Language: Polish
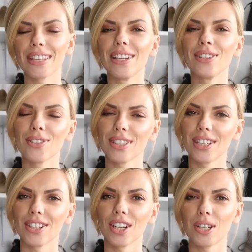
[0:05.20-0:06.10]
wcale nie
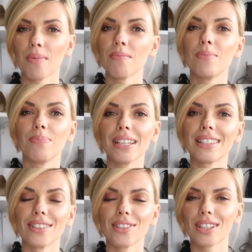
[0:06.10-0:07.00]
oznacza, że mamy
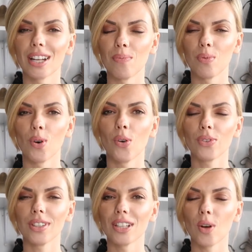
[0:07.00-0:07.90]
biec do
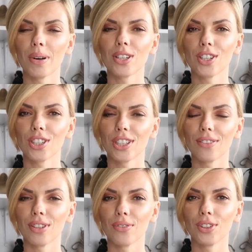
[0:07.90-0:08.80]
sklepów i zaopatrzyć
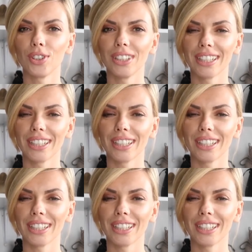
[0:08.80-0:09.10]
się w nowości,